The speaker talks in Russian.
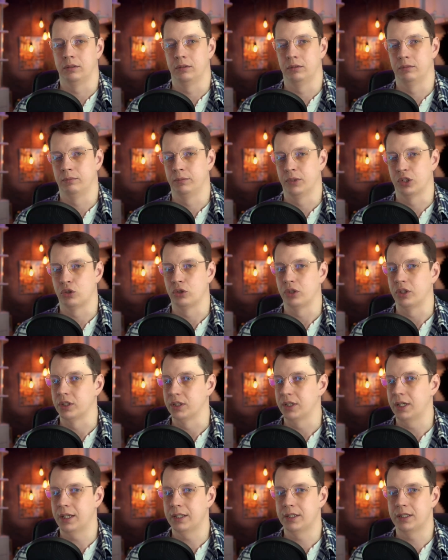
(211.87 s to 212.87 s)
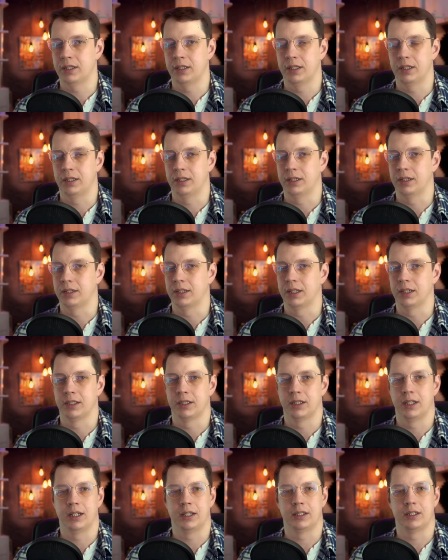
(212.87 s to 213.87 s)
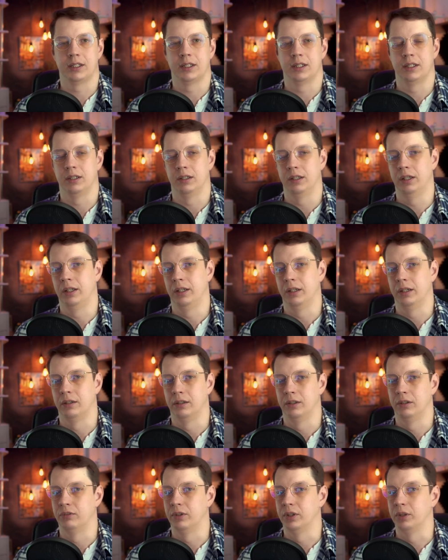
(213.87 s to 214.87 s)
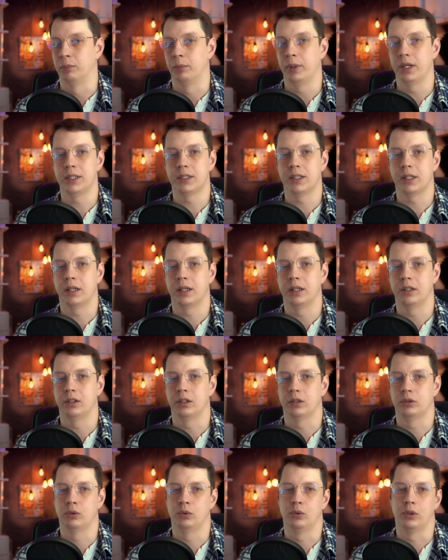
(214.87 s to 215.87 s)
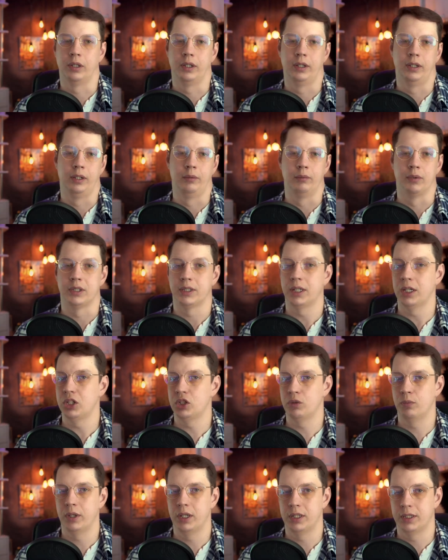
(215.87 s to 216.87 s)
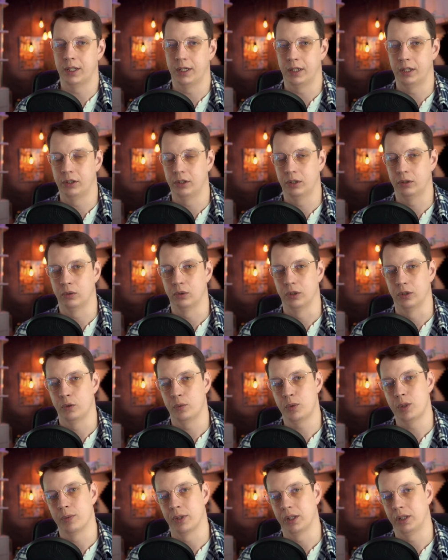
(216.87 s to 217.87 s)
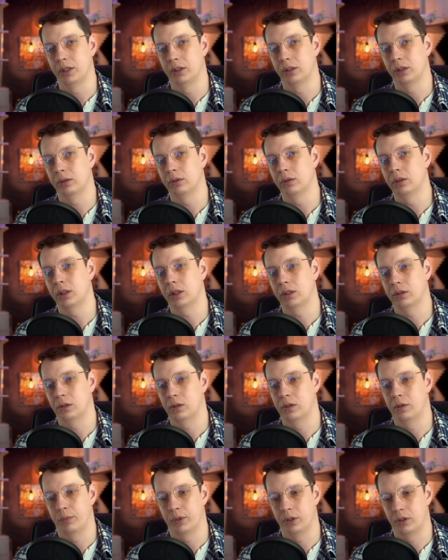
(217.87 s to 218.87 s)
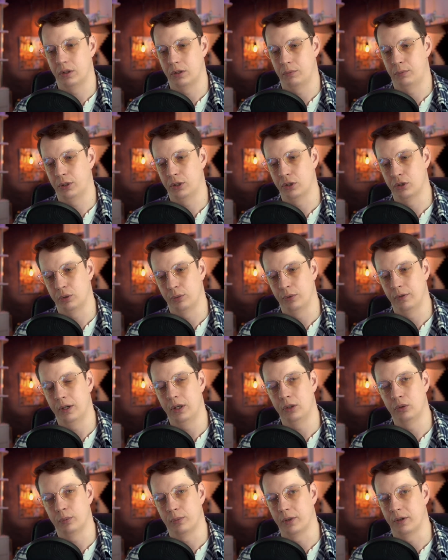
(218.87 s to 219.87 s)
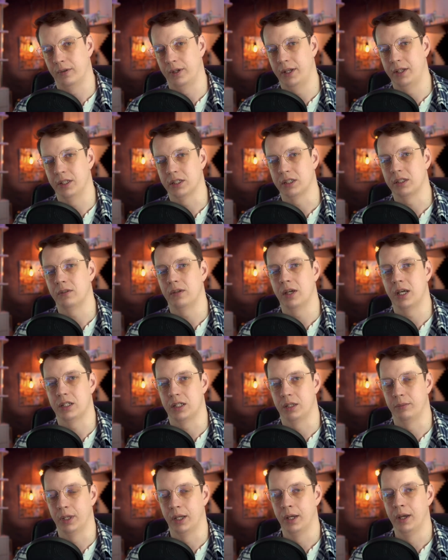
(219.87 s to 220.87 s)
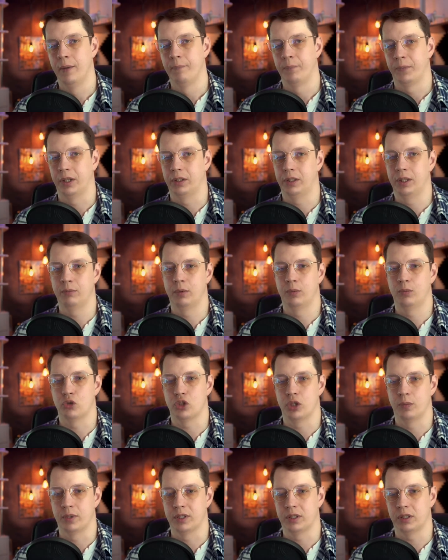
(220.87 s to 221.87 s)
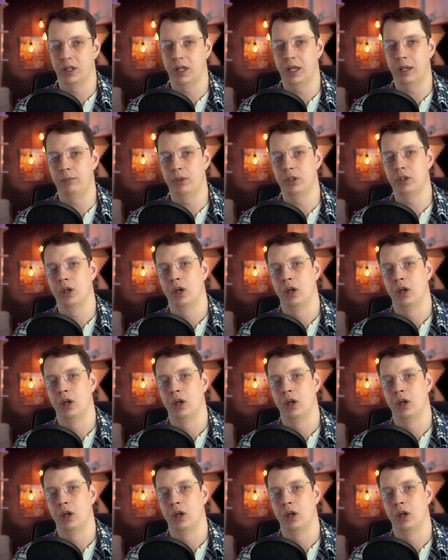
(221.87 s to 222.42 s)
маршрутизация этих транзакций или event-based архитектура, или message-based архитектура. Ну, в общем, архитектуры, которые подразумевают управление связями, где мы можем ослабить